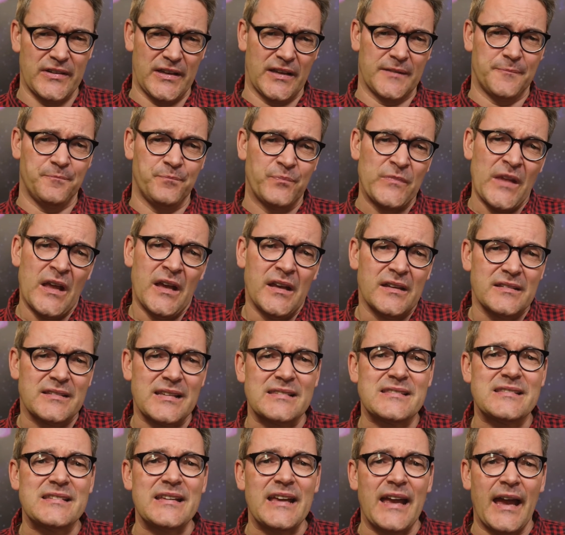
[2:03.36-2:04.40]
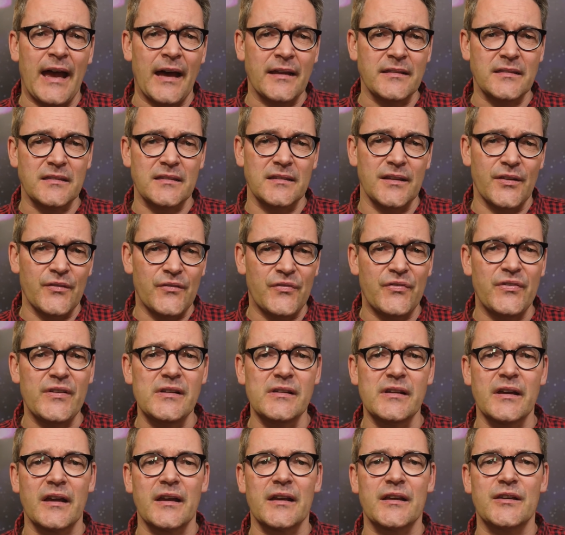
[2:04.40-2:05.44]
werden, dass die Ernten in
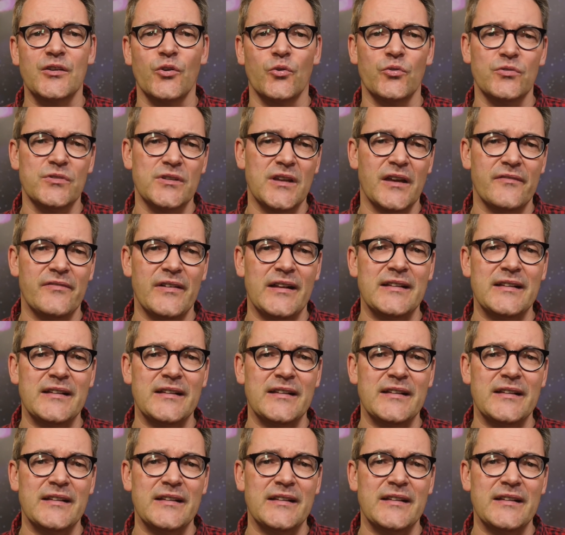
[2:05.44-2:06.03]
vielen Regionen der